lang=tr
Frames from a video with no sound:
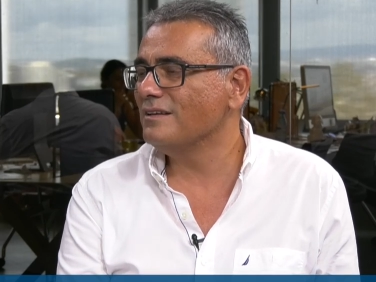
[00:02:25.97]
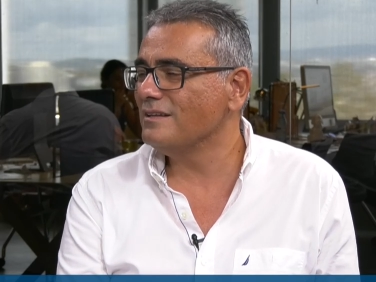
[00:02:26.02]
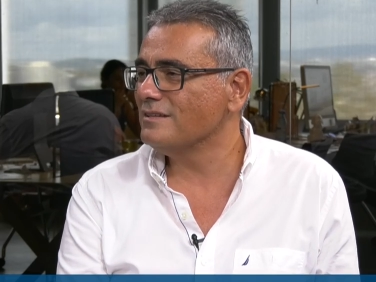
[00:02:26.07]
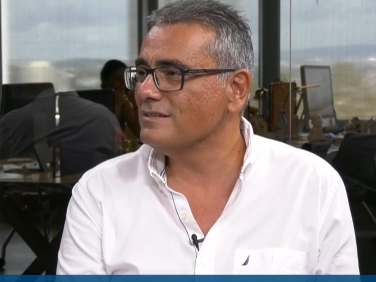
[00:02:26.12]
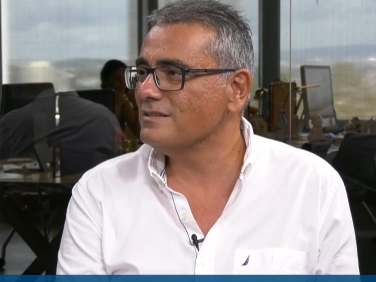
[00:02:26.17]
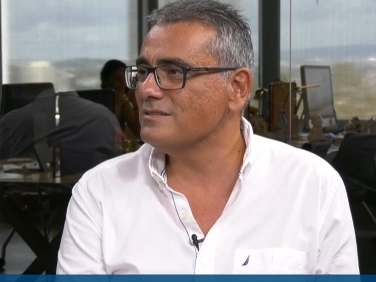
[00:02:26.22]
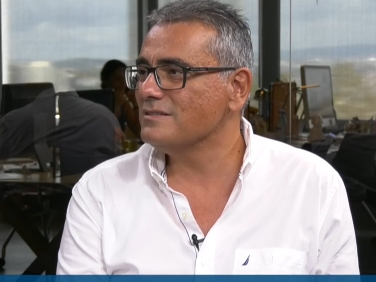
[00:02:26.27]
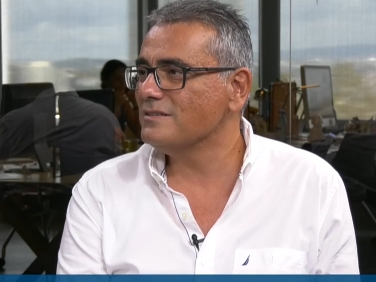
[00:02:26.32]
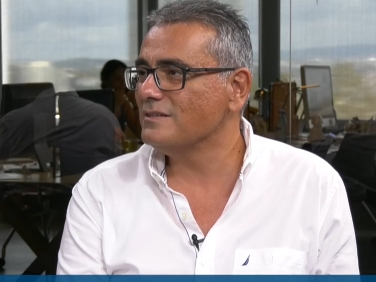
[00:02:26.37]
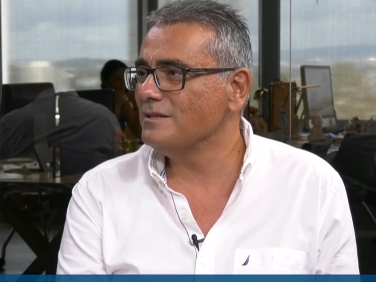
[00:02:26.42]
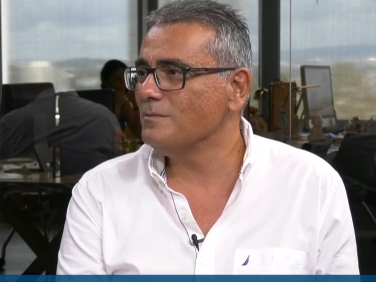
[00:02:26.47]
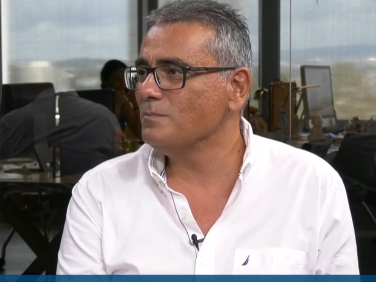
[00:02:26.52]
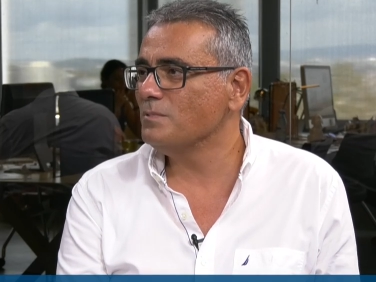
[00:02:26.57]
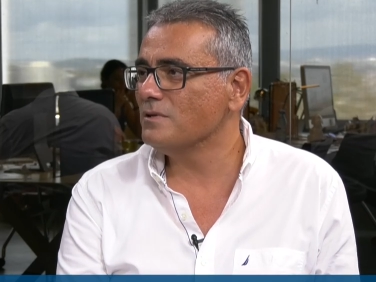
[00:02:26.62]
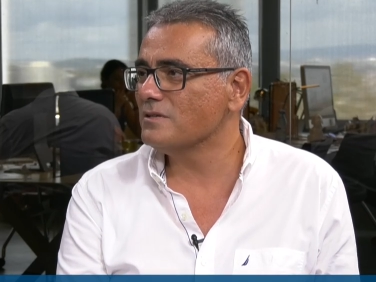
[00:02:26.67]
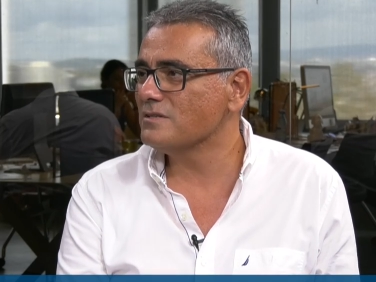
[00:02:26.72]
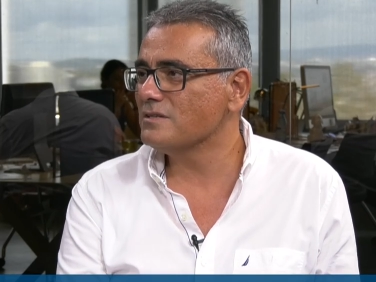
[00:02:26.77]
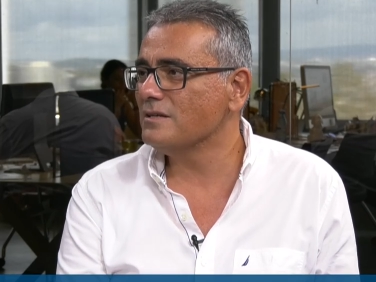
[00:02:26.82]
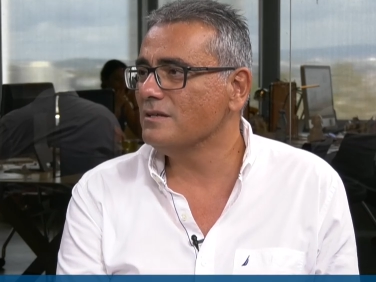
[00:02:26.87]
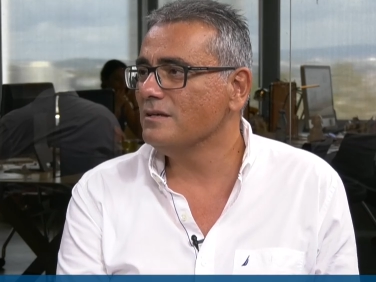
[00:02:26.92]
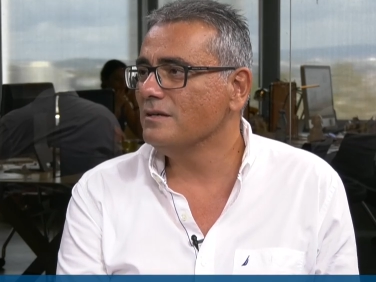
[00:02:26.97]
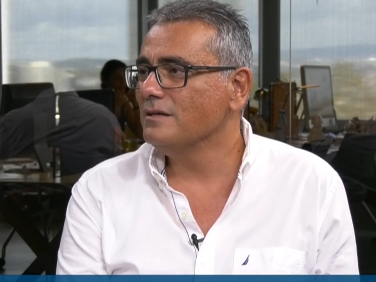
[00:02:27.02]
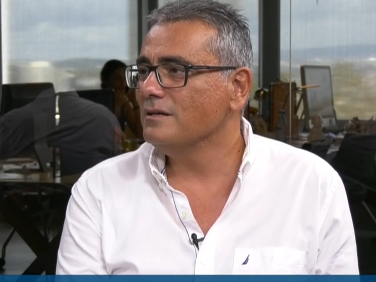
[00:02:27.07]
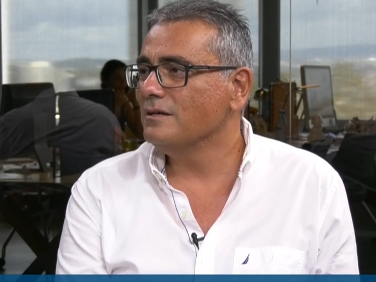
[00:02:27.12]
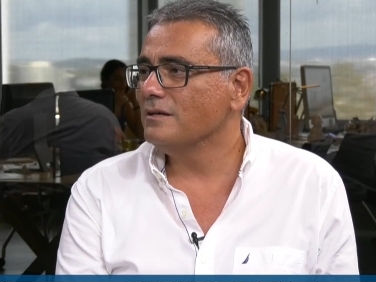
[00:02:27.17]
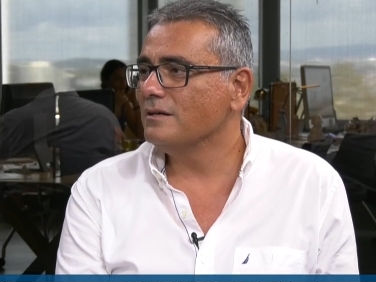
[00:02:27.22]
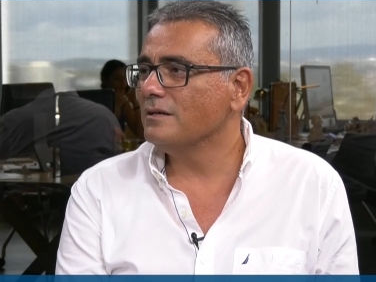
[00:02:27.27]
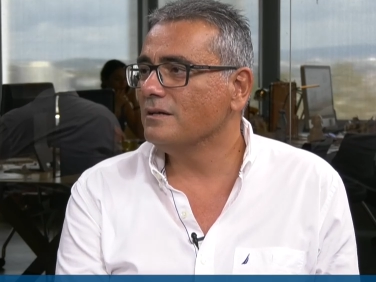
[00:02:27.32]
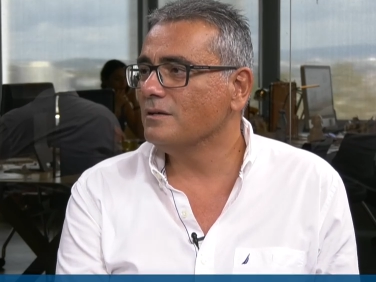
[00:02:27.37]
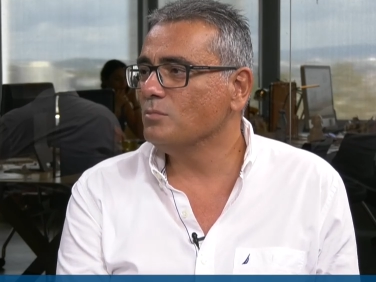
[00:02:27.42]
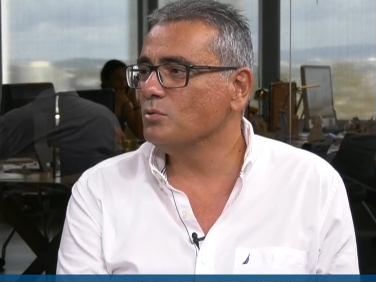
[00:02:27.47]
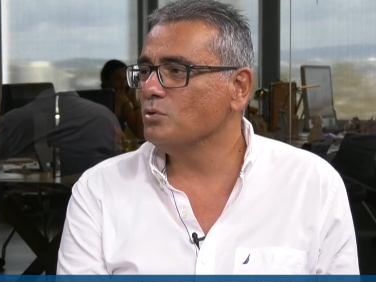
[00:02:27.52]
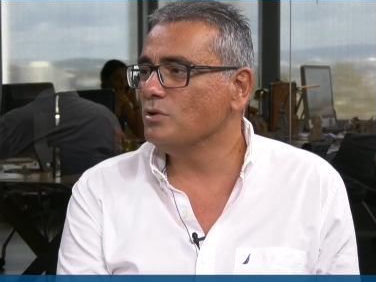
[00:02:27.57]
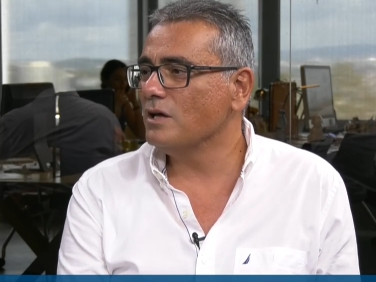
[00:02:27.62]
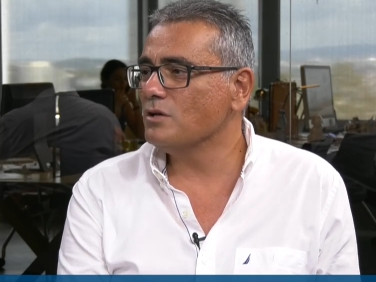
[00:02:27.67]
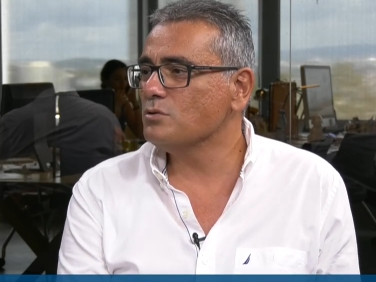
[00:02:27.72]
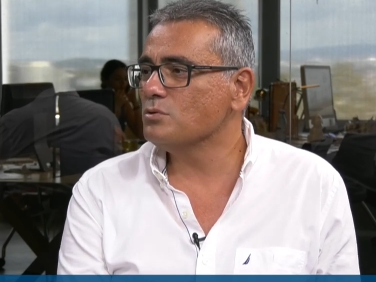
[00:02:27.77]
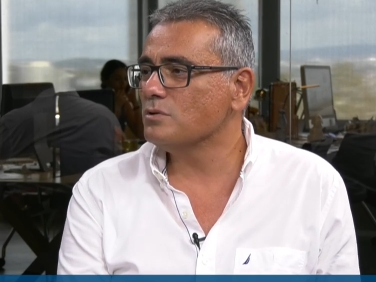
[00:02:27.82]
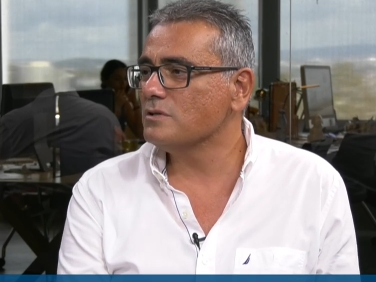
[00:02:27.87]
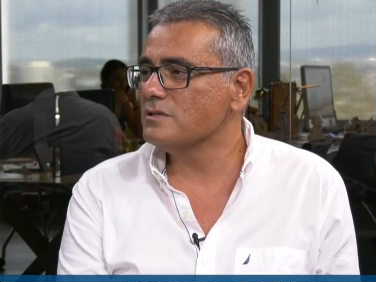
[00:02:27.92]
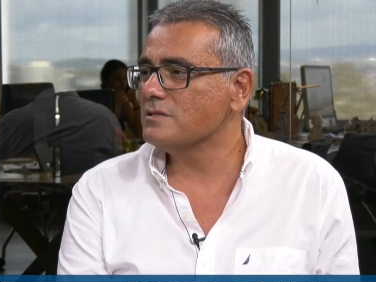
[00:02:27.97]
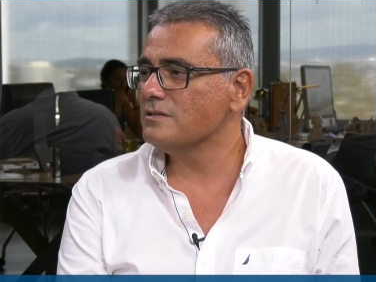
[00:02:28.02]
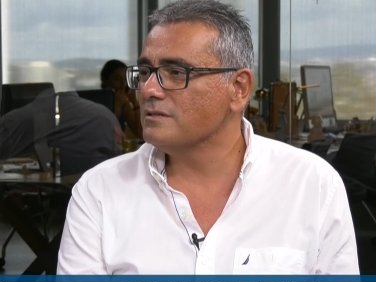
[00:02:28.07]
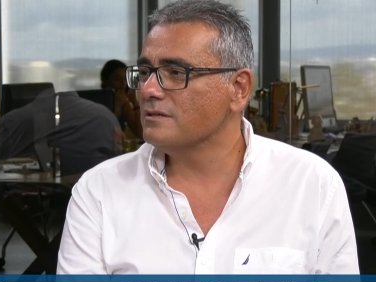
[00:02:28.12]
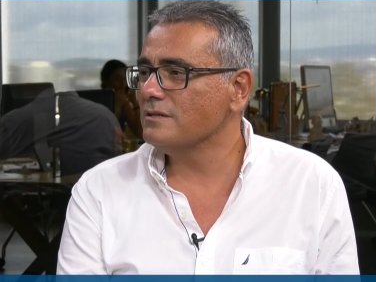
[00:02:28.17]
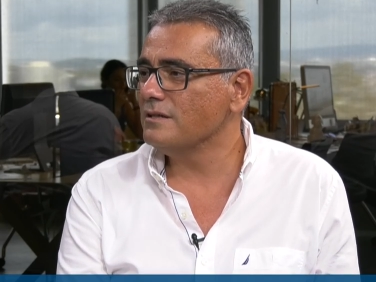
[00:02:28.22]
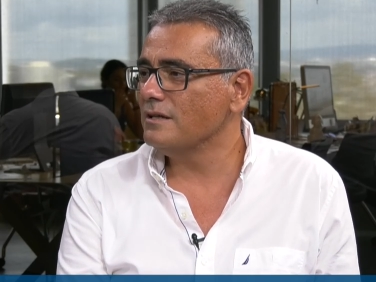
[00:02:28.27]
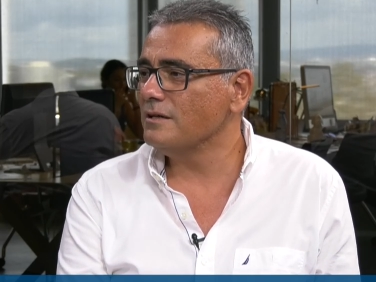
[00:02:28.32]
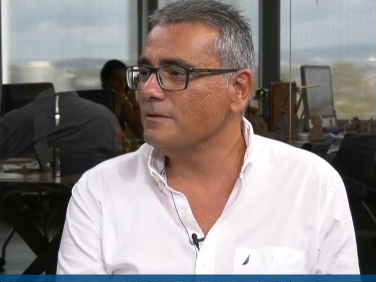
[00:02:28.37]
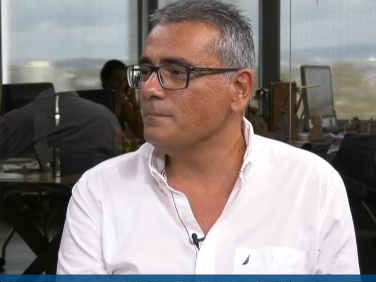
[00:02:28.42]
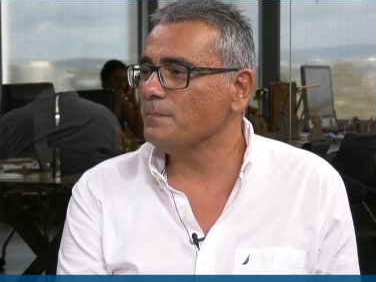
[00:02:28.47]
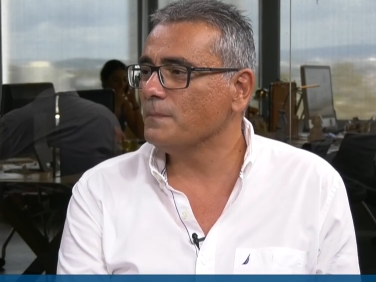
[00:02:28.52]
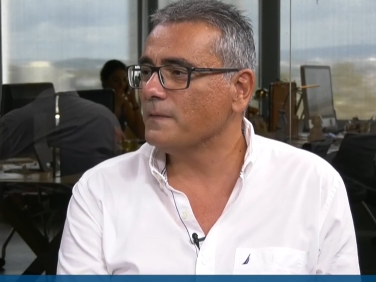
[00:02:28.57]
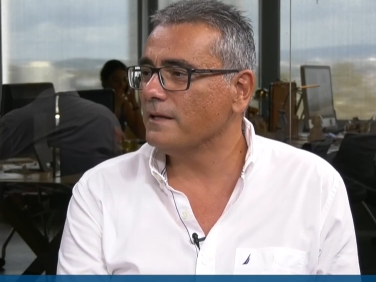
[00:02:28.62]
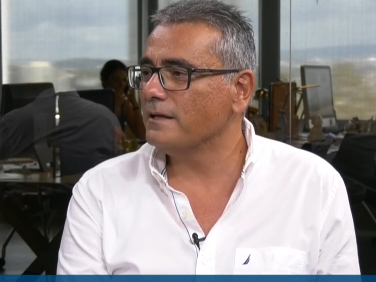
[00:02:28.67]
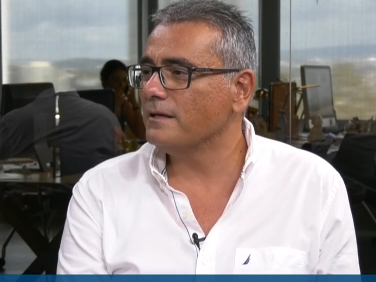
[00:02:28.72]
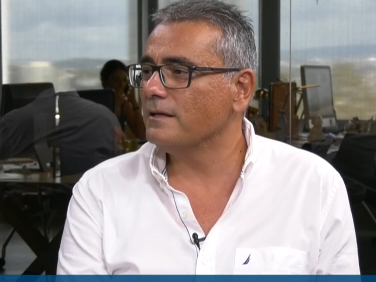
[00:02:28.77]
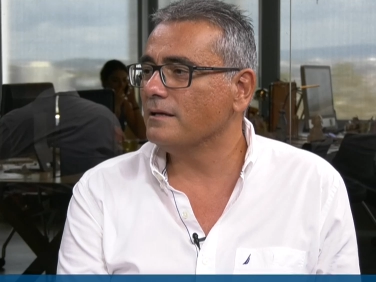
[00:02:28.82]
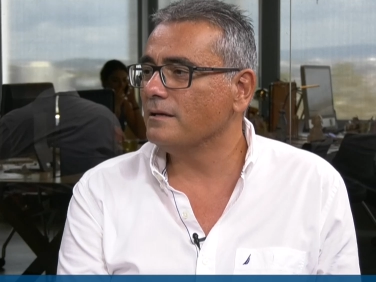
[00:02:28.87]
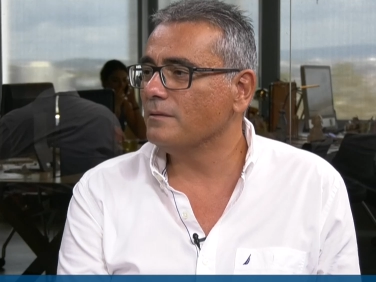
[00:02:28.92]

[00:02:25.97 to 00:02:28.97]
etkisiyle piyasa e, bundan sonrasında e,